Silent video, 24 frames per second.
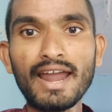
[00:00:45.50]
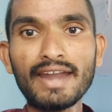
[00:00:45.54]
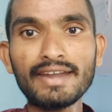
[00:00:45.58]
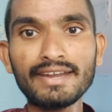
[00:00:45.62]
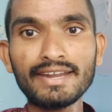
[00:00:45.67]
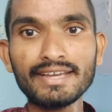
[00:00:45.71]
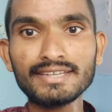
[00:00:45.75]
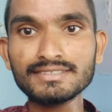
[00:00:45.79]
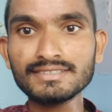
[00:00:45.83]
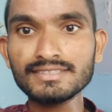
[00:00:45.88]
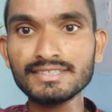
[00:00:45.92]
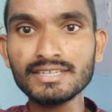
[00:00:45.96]

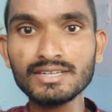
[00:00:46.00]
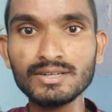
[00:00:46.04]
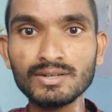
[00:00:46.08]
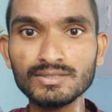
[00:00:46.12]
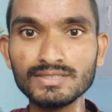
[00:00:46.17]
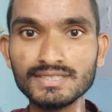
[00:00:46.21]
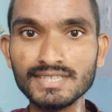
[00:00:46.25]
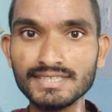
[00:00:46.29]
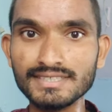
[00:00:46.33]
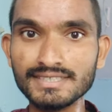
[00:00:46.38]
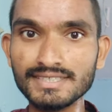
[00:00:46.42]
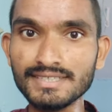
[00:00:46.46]
అండ్ నెక్స్ట్ థింగ్
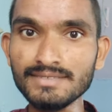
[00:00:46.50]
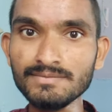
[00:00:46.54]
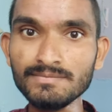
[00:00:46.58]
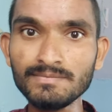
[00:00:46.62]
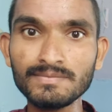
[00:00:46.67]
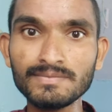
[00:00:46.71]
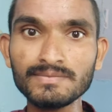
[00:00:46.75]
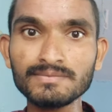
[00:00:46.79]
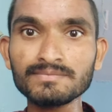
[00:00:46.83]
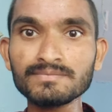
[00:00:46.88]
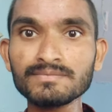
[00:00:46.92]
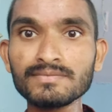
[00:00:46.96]
వచ్చేసి
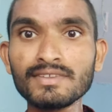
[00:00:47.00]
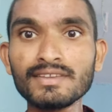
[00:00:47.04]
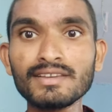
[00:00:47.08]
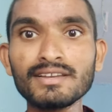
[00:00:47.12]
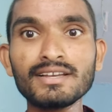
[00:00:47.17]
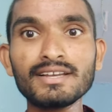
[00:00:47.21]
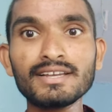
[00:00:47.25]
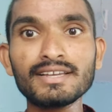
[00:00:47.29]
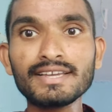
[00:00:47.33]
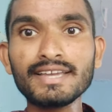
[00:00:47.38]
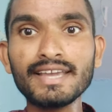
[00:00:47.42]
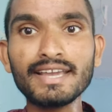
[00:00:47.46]

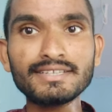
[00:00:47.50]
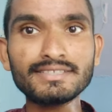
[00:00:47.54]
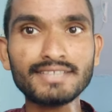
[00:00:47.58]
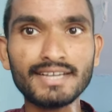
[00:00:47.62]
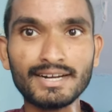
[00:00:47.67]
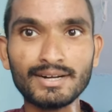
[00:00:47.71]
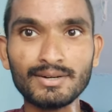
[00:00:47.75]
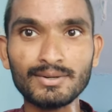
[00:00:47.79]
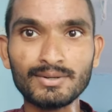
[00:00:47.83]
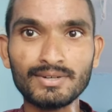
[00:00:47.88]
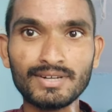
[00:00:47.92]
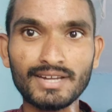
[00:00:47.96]
గేస్
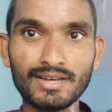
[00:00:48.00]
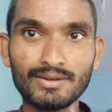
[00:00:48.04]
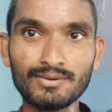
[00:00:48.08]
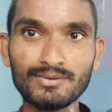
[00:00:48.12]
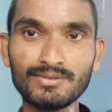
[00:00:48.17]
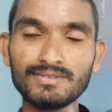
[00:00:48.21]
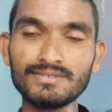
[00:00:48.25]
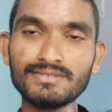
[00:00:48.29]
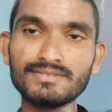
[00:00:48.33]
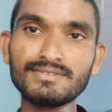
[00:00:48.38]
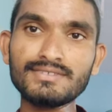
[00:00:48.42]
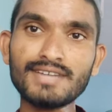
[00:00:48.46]
ఎక్కడ
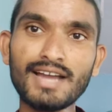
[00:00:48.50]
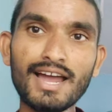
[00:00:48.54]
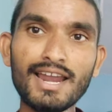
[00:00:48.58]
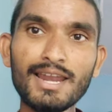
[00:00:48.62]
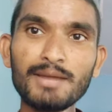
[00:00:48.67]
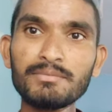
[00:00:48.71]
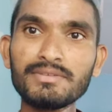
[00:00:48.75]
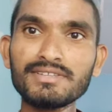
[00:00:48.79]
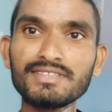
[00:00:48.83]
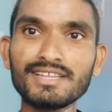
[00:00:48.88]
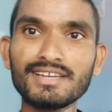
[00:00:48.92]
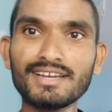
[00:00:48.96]
ఉంటారు
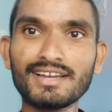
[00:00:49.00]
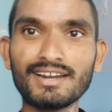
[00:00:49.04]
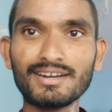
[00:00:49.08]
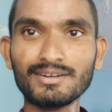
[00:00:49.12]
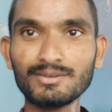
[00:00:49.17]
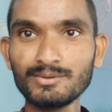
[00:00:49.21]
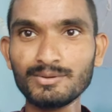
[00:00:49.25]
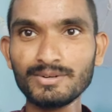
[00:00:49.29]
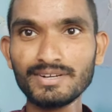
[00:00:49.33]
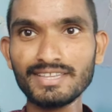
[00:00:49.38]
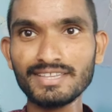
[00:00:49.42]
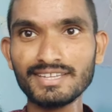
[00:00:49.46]
చాలామంది
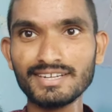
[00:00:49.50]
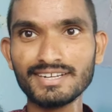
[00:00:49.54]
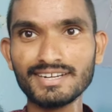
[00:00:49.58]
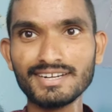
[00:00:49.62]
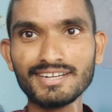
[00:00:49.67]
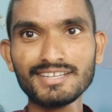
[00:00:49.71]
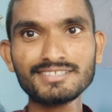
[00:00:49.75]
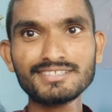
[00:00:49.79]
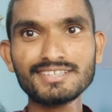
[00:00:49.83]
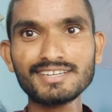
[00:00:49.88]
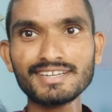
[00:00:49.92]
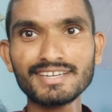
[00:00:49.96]

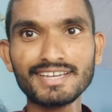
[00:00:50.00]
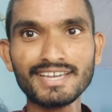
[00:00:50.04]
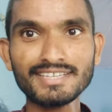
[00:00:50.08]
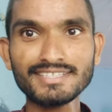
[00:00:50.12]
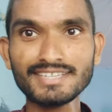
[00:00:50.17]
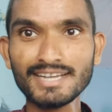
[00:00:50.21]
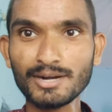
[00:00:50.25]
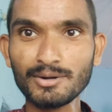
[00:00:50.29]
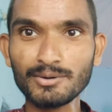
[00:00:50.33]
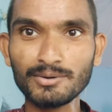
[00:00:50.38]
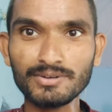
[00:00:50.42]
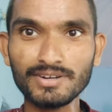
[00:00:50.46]
అనుకునేదండి అసలు
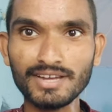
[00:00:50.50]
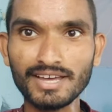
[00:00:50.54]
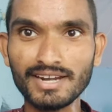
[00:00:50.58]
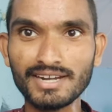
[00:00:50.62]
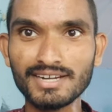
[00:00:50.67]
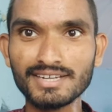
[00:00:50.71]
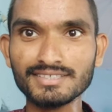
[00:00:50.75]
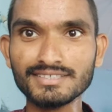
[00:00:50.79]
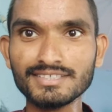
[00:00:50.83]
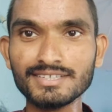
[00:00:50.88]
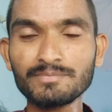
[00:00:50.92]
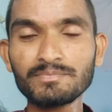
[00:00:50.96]
గేస్ ఎక్కడ ఉంటారు
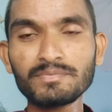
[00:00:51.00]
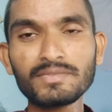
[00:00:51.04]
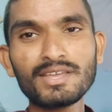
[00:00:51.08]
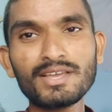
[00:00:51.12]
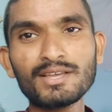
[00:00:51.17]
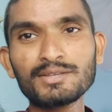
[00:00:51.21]
అనేసి